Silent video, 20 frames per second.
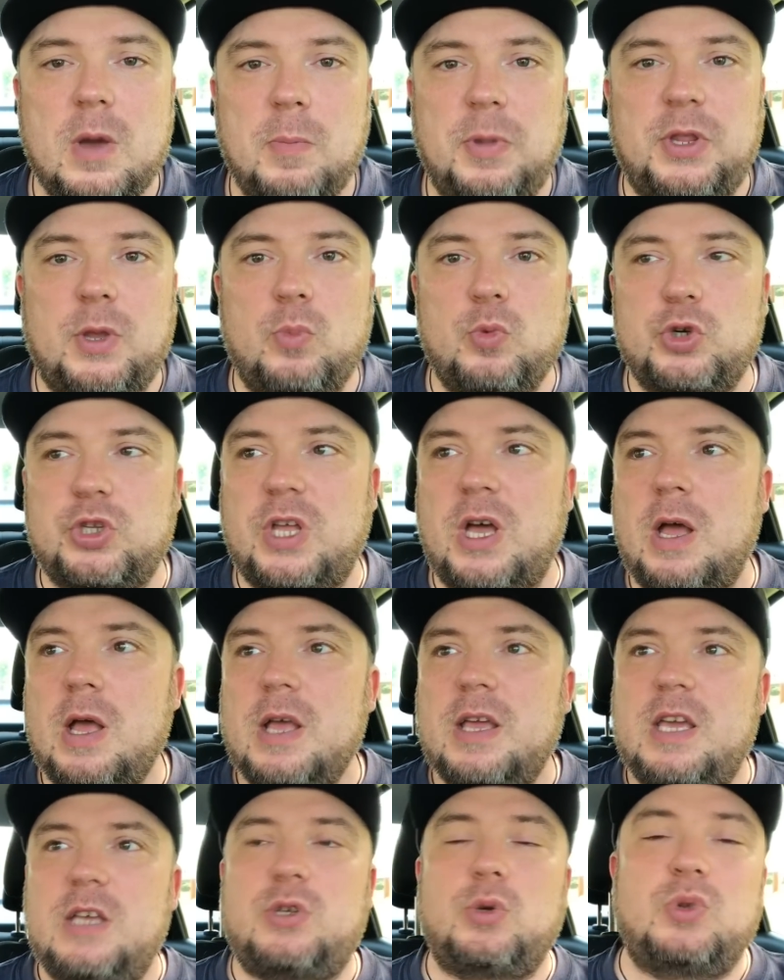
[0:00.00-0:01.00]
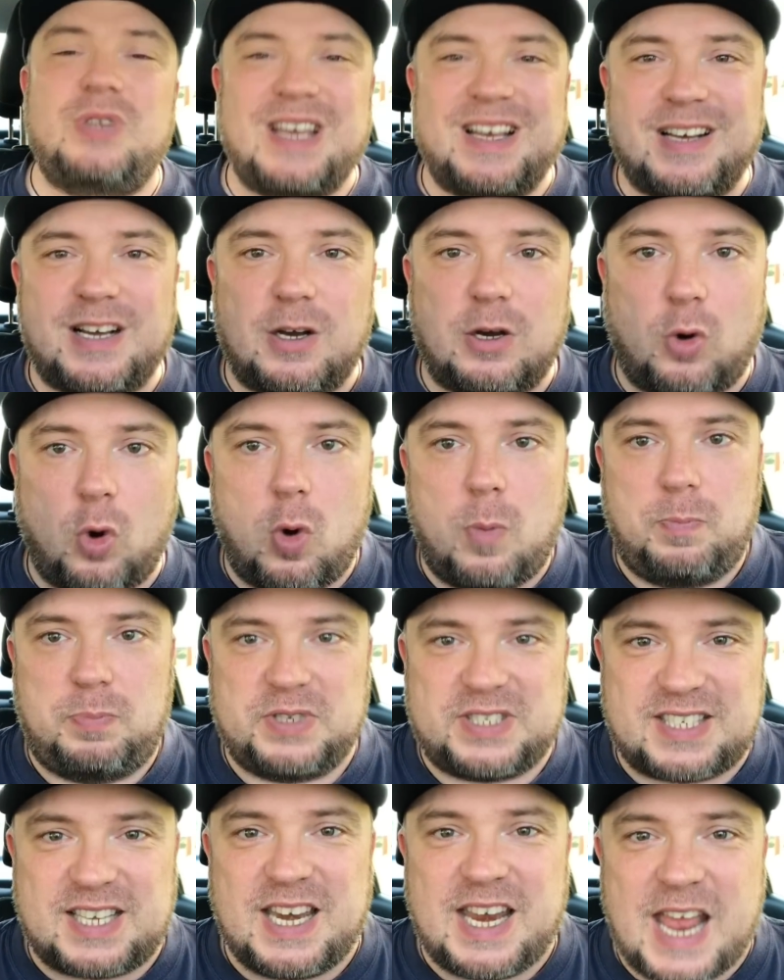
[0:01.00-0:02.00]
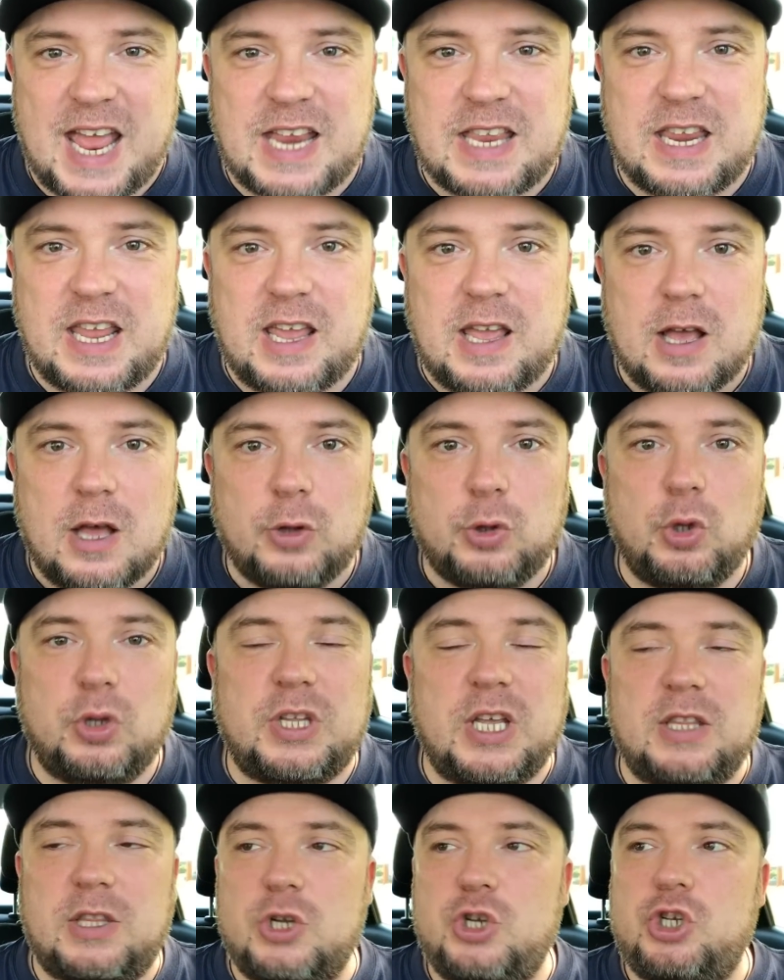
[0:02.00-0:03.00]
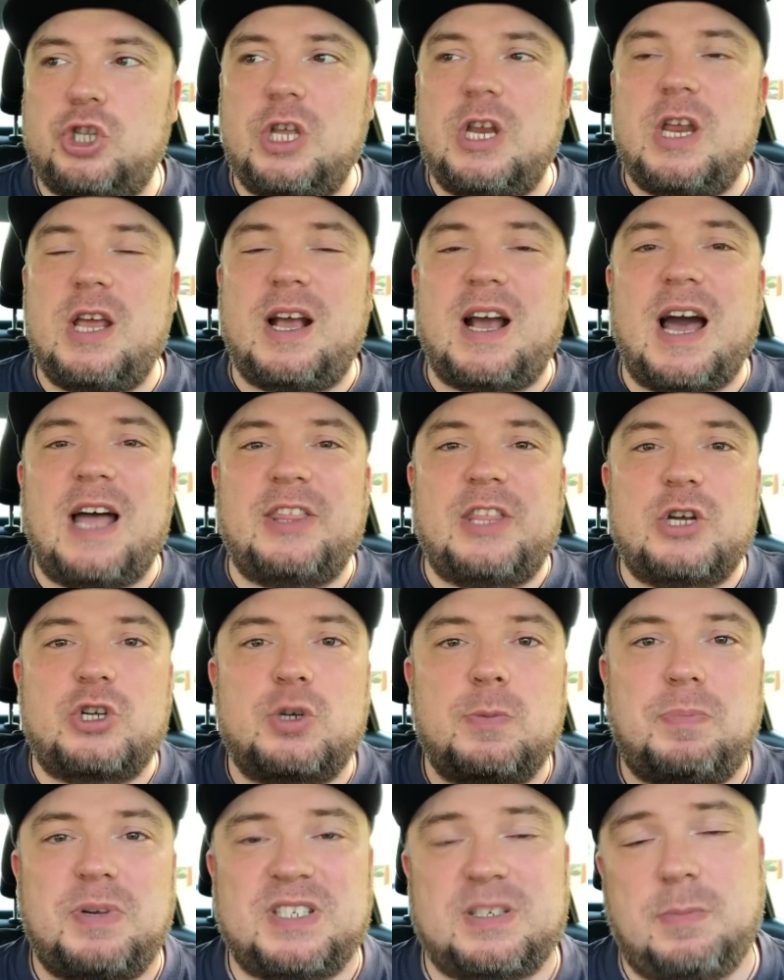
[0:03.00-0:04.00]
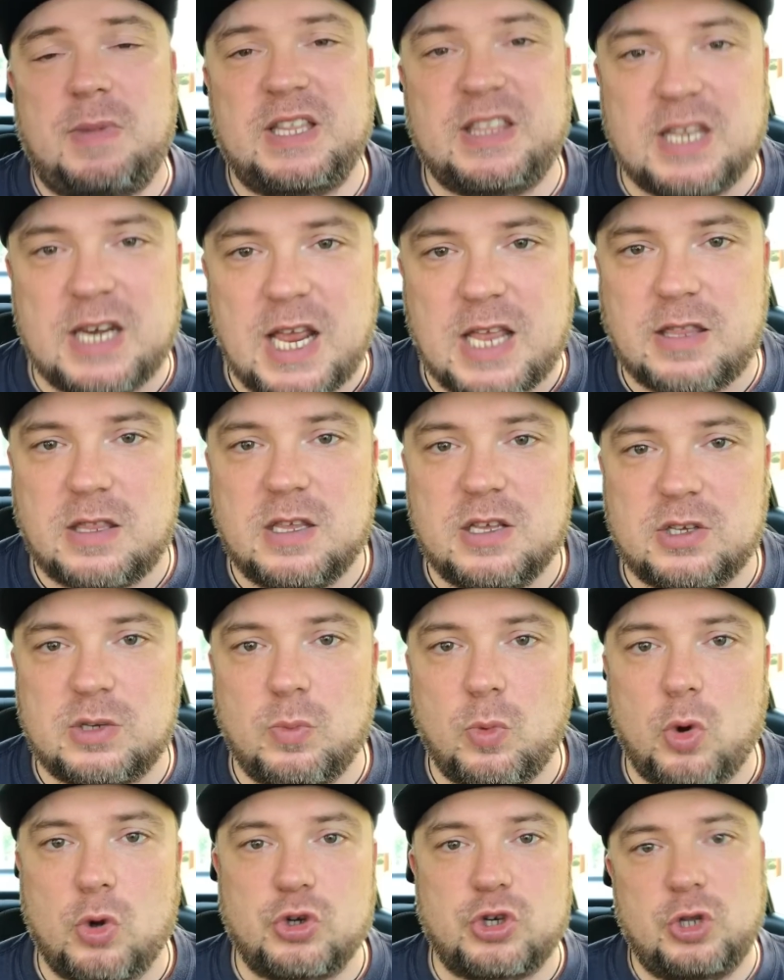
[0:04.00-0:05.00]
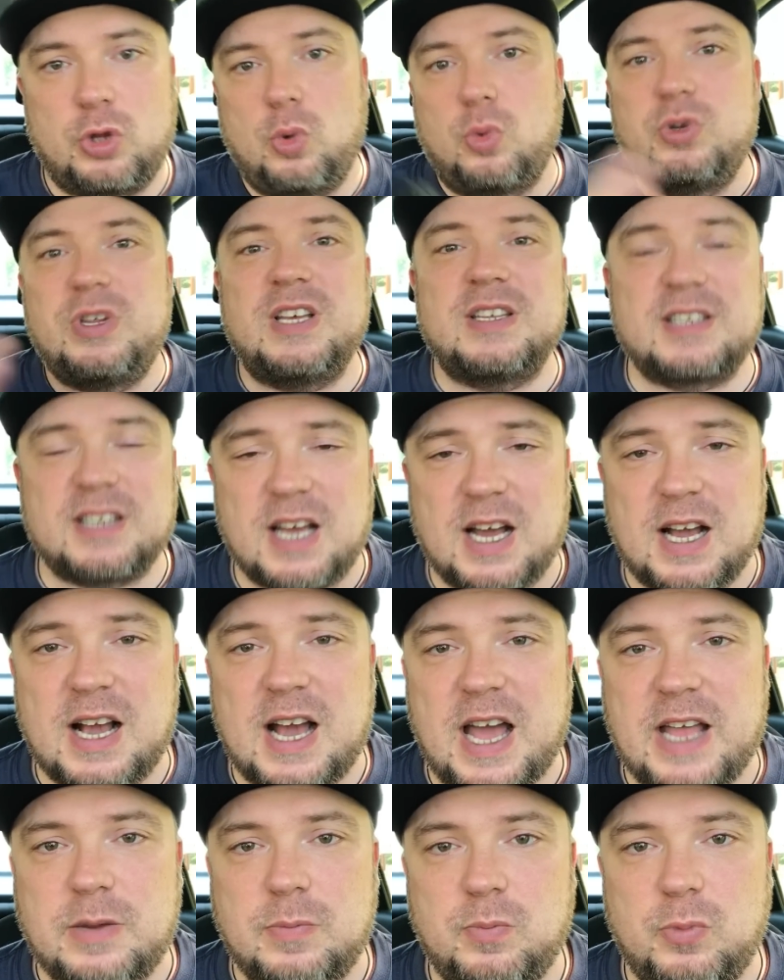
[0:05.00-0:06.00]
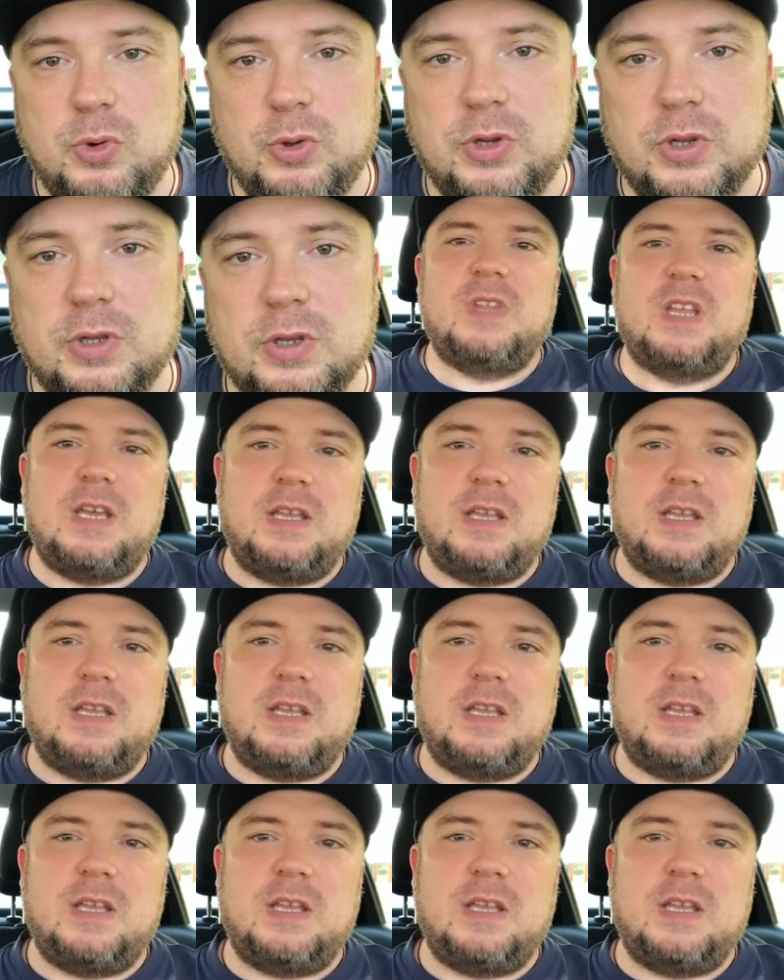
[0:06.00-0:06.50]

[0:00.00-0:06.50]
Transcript: Потому что если у тебя комп средний, то ты это 4К даже посмотреть не сможешь, оно у тебя скакать будет.